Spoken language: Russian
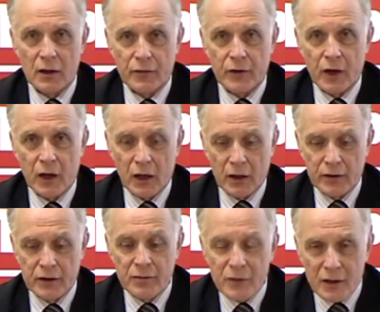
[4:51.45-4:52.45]
на
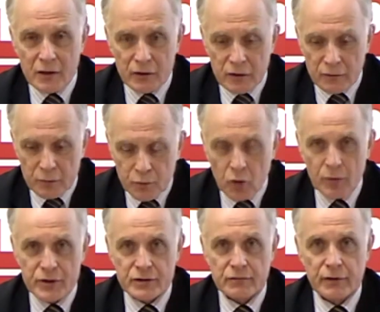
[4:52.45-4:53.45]
немедленную вот
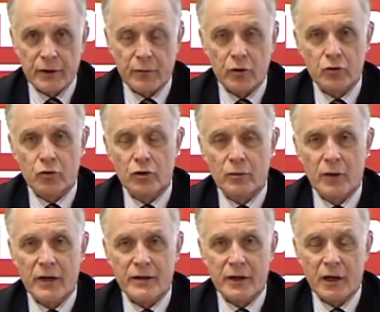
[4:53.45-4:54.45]
помощь своему ребенку или
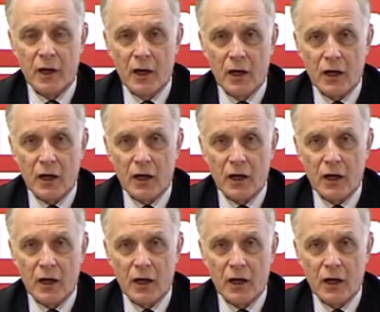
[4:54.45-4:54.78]
матери,